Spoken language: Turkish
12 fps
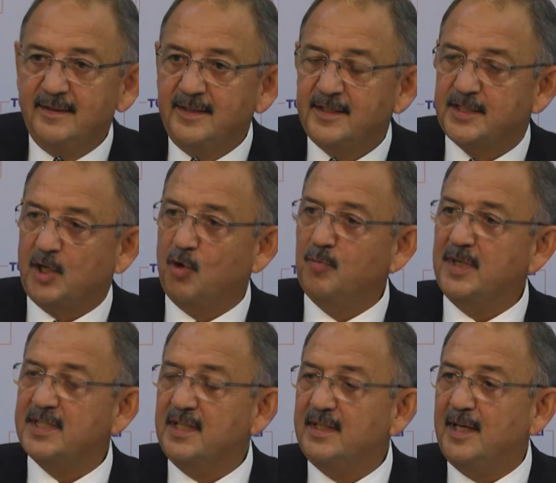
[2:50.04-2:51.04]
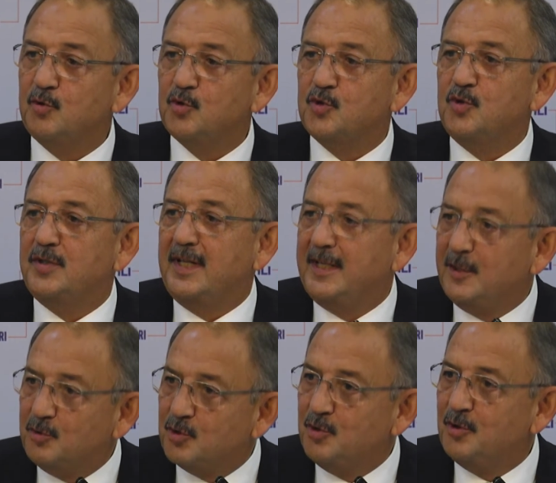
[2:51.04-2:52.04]
Savunma sanayi hususunda ne
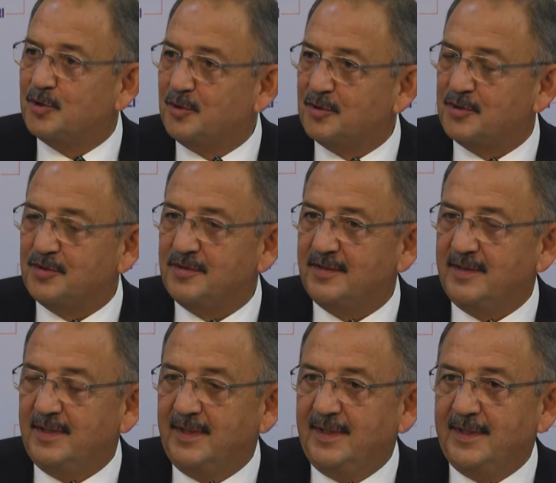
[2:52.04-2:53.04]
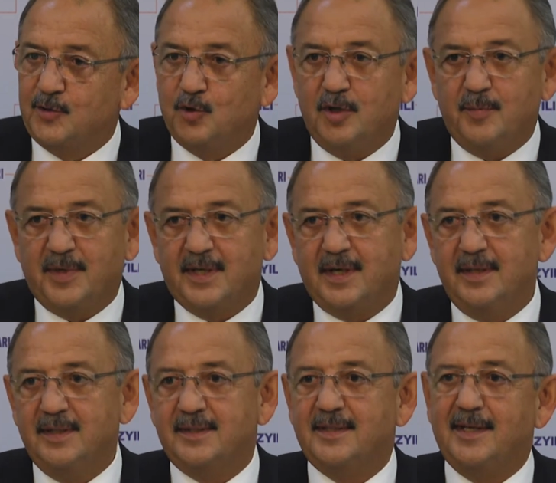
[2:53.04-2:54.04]
düşünüyorsunuz? Sonra
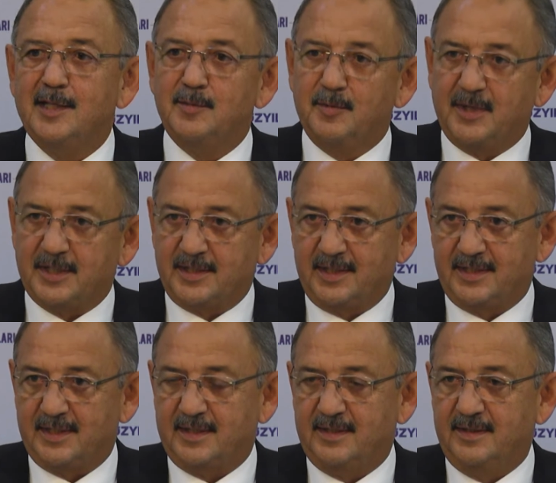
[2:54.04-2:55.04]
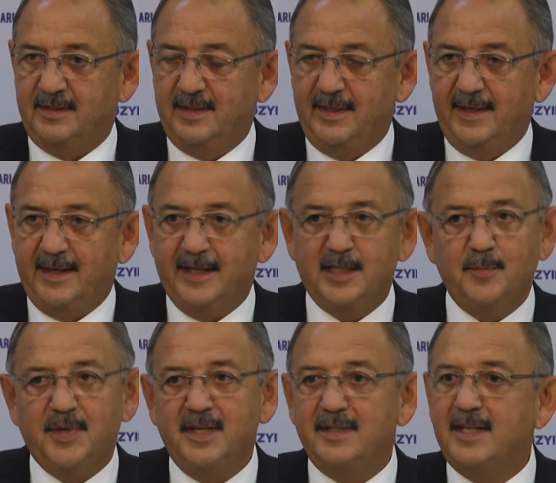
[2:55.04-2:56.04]
bakanlık dağılımı başlayacak.
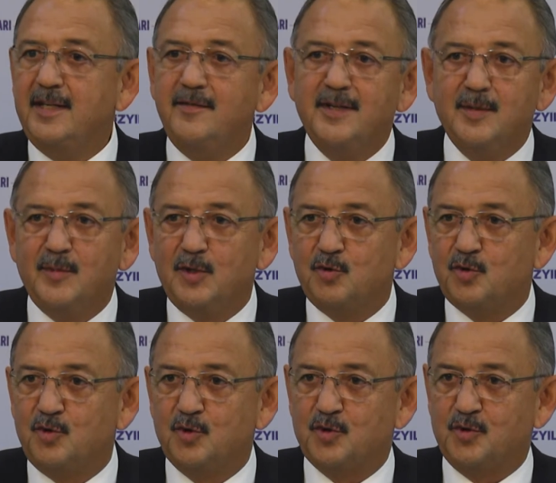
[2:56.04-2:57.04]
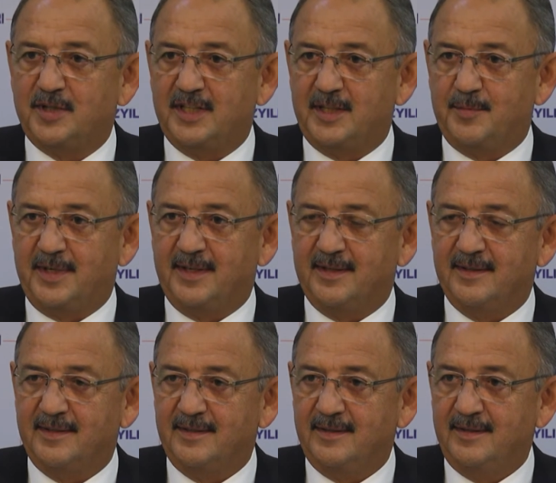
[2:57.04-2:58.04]
HDP'yi nereye vermeyi düşünüyorsunuz HDP'ye?
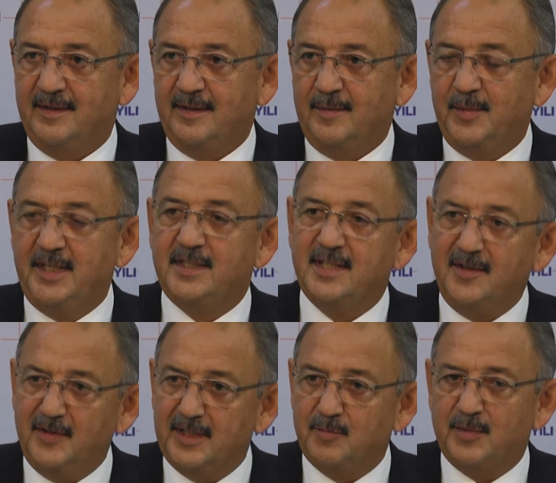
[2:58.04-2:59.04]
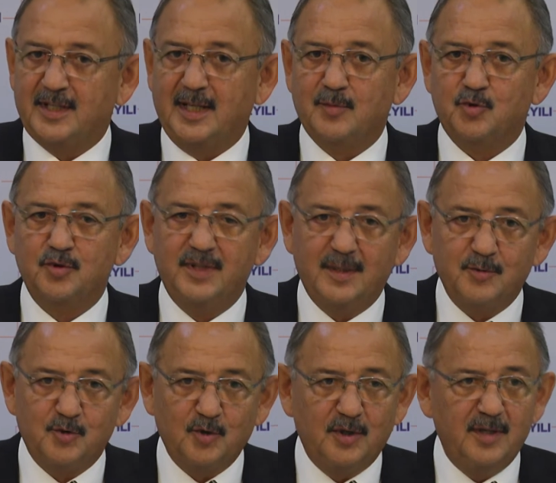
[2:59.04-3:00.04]
Bir itiraf edin bakalım, şunları bir
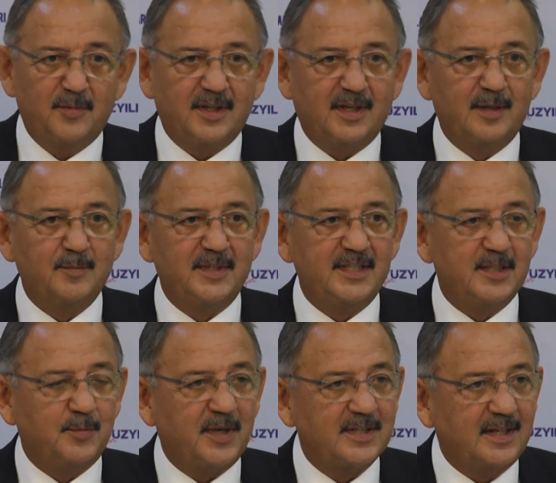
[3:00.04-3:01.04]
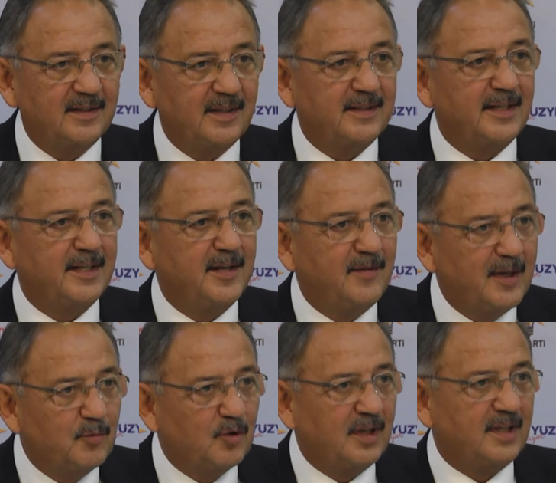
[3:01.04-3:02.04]
söyleyin bakalım. Gizli pazarlıklarda ne
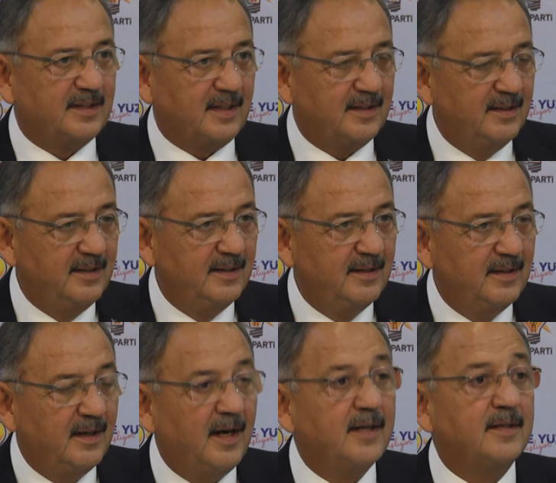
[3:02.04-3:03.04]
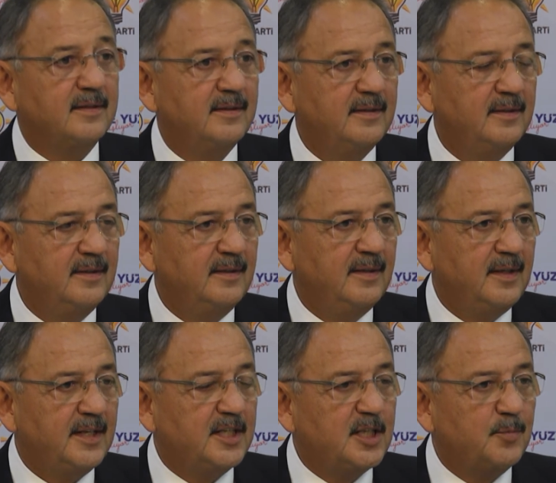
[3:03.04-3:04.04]
var buralarda? Hayır,
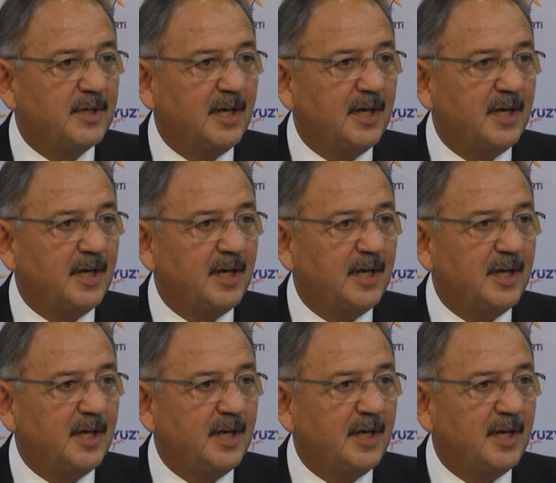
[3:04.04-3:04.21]
Recep